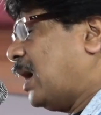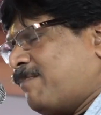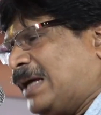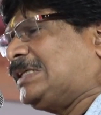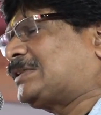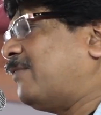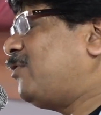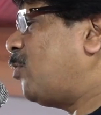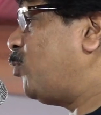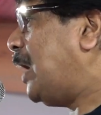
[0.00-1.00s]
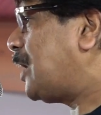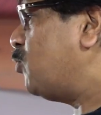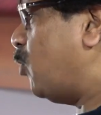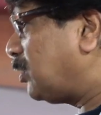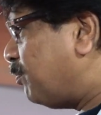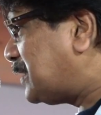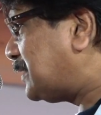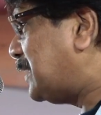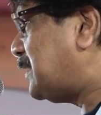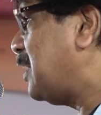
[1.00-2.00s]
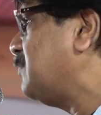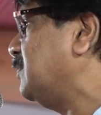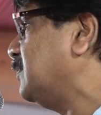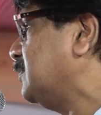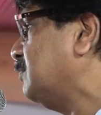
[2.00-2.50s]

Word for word: अब मैं जिस कवि को बुला रहा हूँ बहुत मस्त है साहब